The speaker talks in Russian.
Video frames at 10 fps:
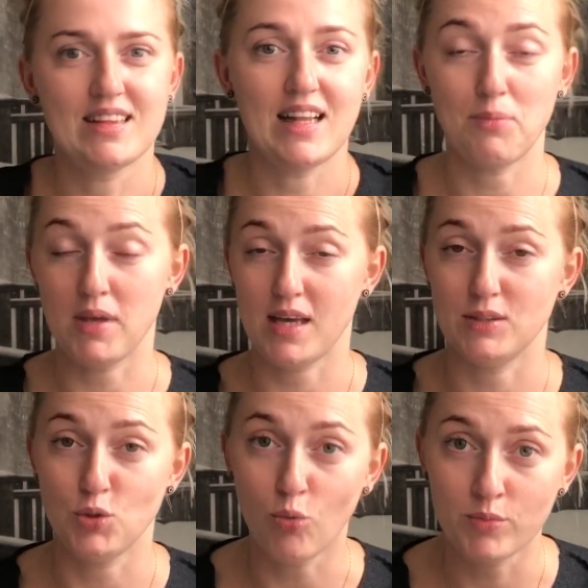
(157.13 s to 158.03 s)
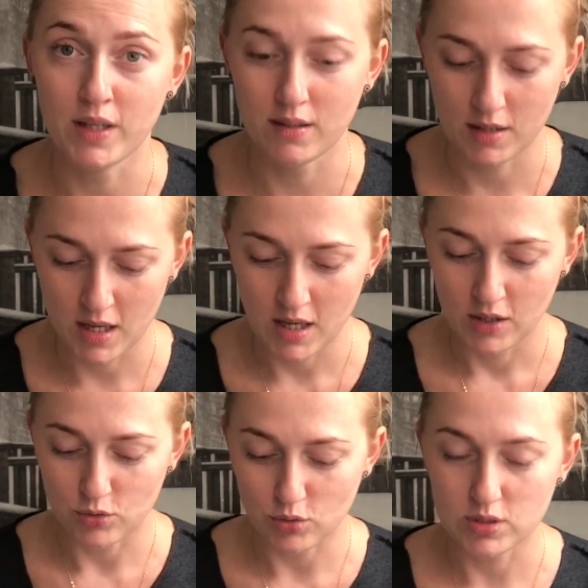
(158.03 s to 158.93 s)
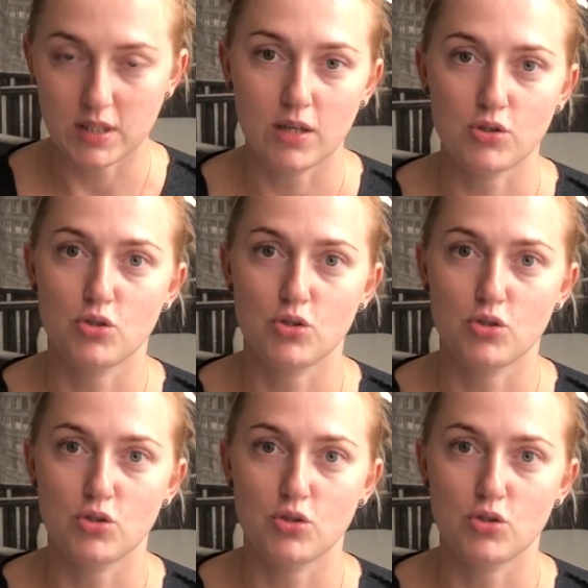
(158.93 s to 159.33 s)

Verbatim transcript: для меня темная, но знаю,